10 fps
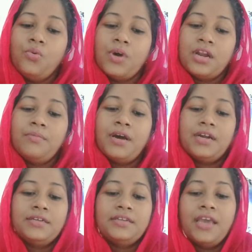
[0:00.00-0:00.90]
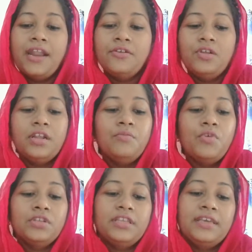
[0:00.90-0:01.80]
ওয়ালবার্ট ক্যান্ডলের
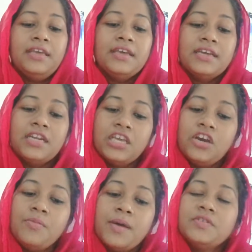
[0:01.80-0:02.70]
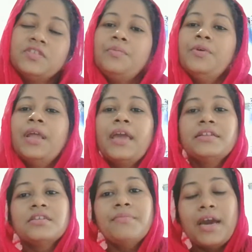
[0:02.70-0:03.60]
মতে গৃহ ব্যবস্থাপনা
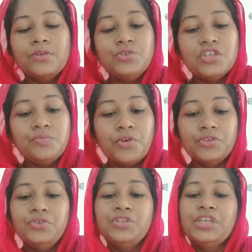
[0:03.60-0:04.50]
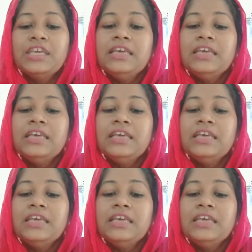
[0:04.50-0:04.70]
একটা মানসিক পদ্ধতি